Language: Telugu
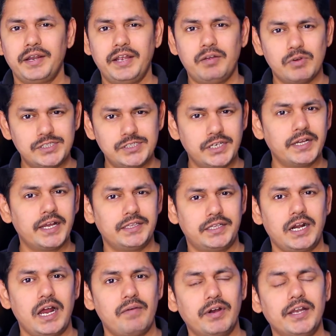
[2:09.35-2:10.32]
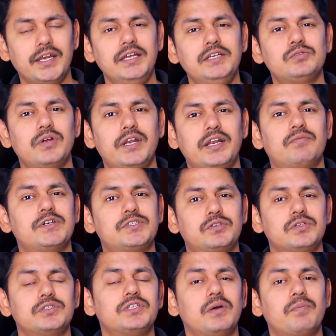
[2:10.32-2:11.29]
రిక్వెస్టింగ్ అయితే రావాలి సో
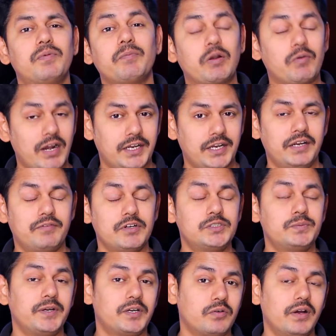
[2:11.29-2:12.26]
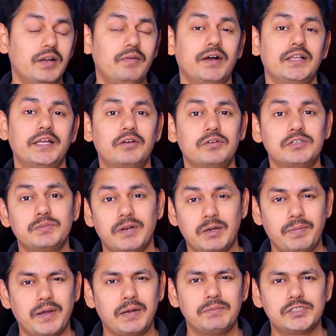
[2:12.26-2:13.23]
రిక్వెస్ట్ వచ్చినప్పుడు మనం వాళ్ళకి రిక్వెస్ట్ పెట్టుకోవాలి వాళ్ళ దగ్గర నుంచి
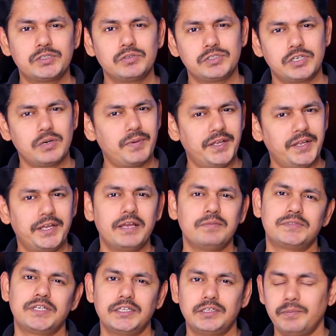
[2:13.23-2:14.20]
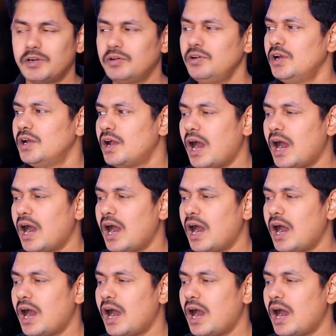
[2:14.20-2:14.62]
మనకు పర్మిషన్ వచ్చినప్పుడు ఈ గేమ్స్ అయితే మనం